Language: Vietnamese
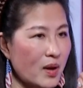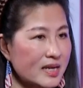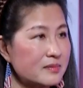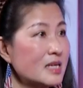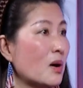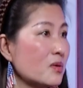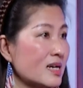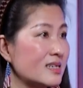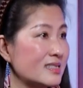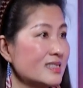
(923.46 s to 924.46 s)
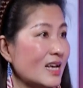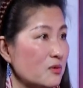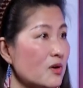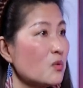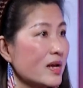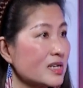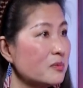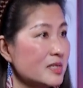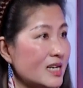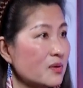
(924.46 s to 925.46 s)
quyền đi bầu cử là cũng có quyền
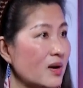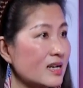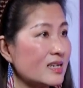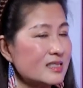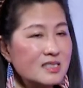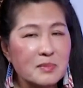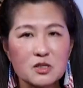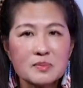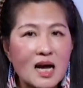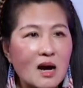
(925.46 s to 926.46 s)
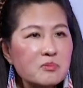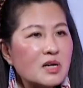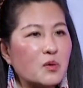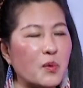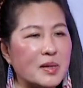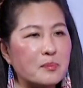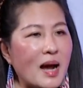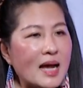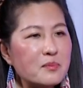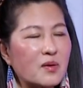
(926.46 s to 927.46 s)
công dân hoặc là nhưng mà chúng ta không được quyền
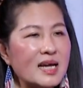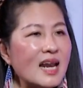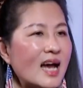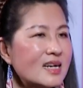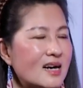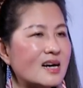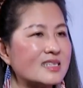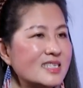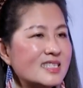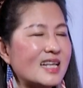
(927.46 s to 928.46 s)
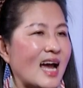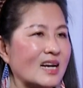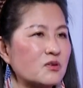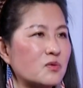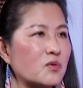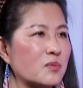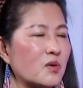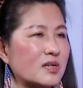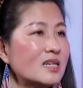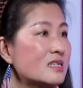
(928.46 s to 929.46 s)
mang một cái lá cờ di sản của
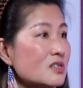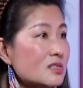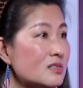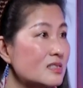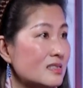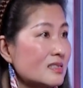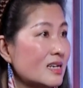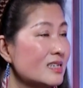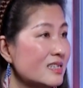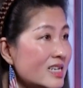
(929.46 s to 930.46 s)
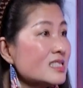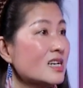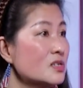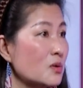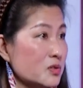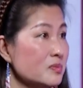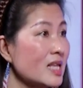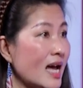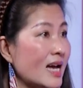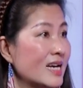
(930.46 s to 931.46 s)
một đất nước riêng tư của
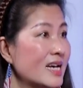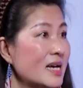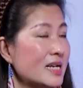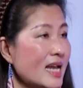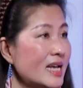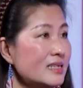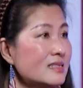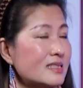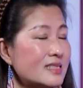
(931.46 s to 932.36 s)
chúng ta đến